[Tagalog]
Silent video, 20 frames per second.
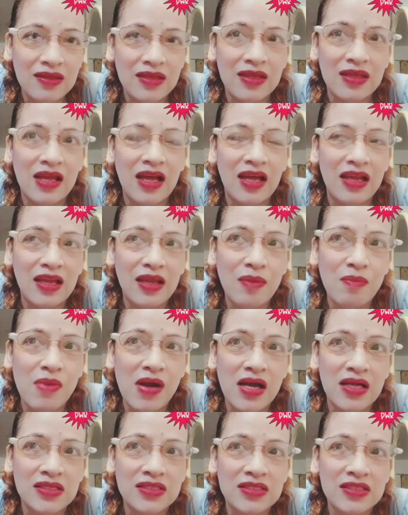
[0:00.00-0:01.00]

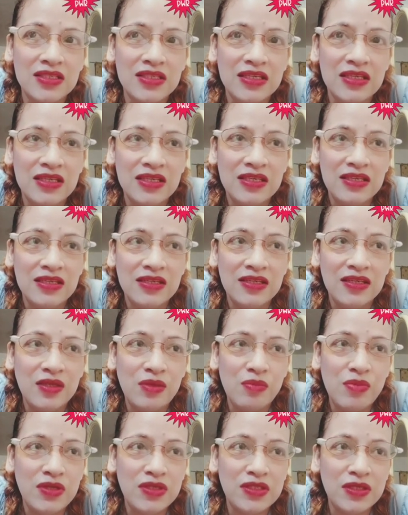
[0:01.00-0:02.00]
nakalabas,
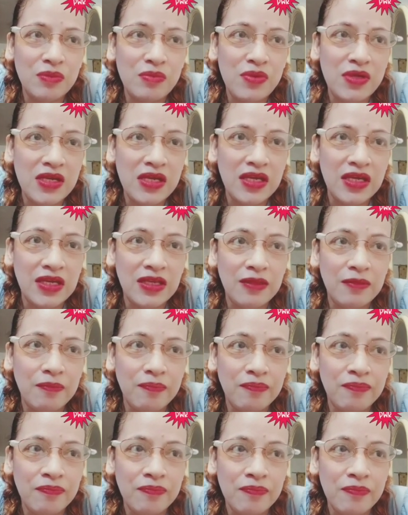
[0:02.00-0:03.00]
ibig sabihin,
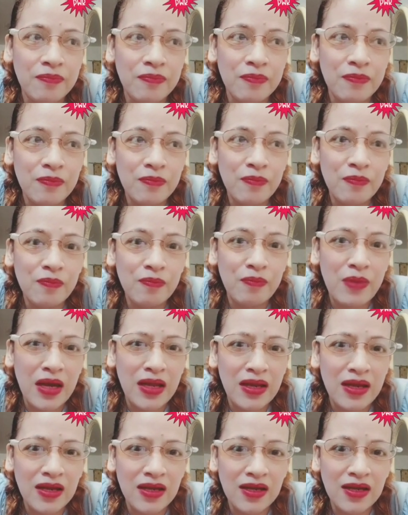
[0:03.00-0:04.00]

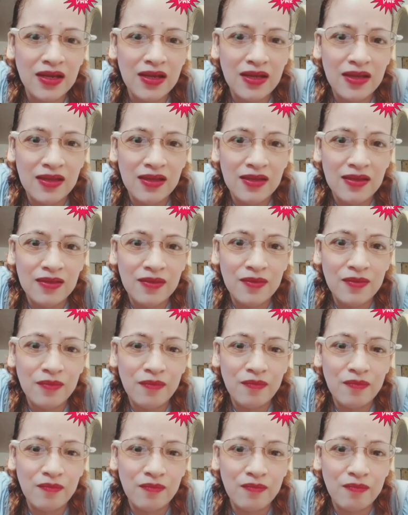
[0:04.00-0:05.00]
parang
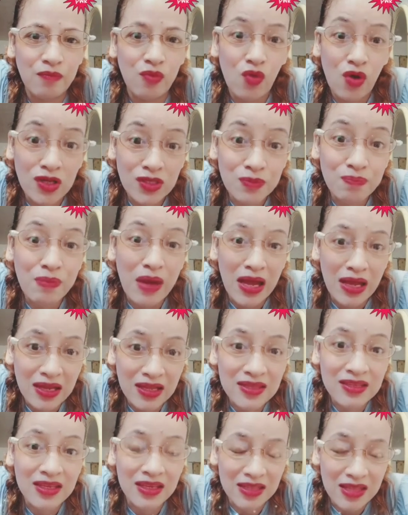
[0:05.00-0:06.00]
bukas
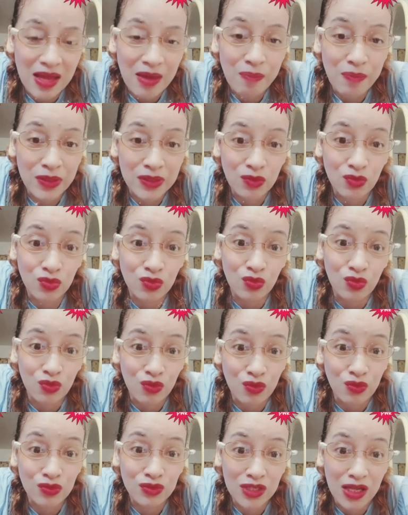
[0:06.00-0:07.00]
palad ka dapat
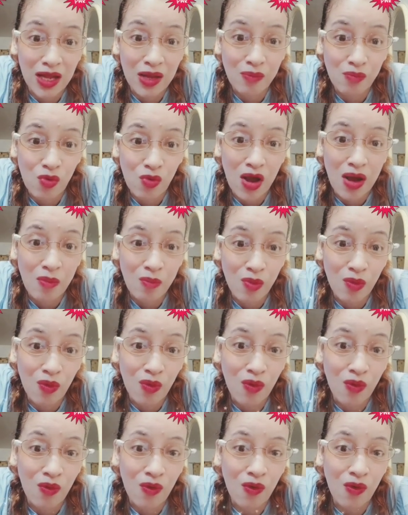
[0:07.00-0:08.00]
tutulong sa kapwa mo.
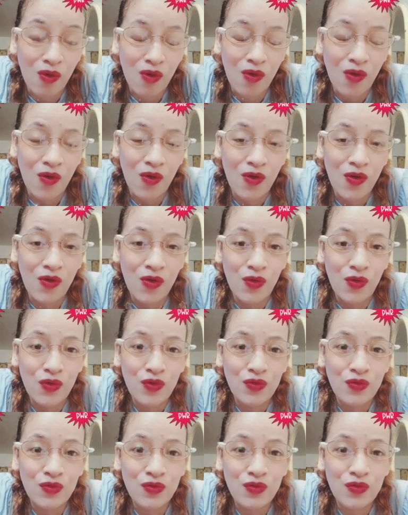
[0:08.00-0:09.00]

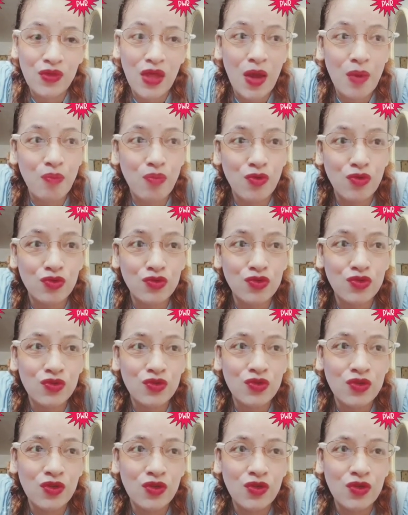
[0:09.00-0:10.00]
Tapos,
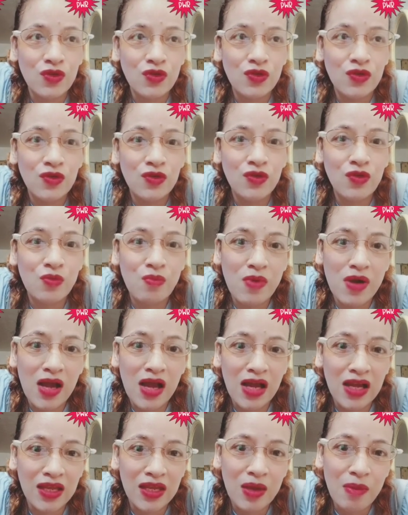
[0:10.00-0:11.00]
yung mga
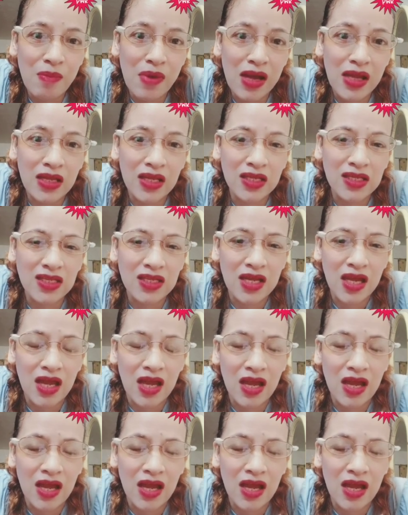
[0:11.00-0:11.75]
kayamanan niya,